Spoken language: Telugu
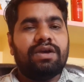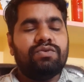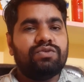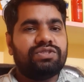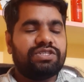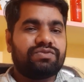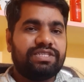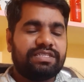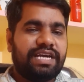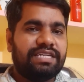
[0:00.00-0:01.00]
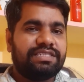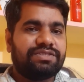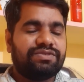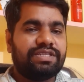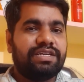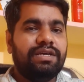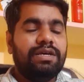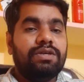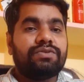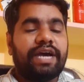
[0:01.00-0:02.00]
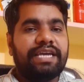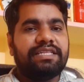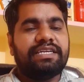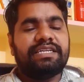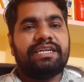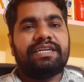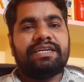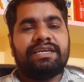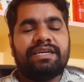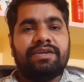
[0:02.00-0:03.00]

యూజ్ చేసుకునే ఛాన్స్ అయితే ఉంది సో అయితే ఏంటంటే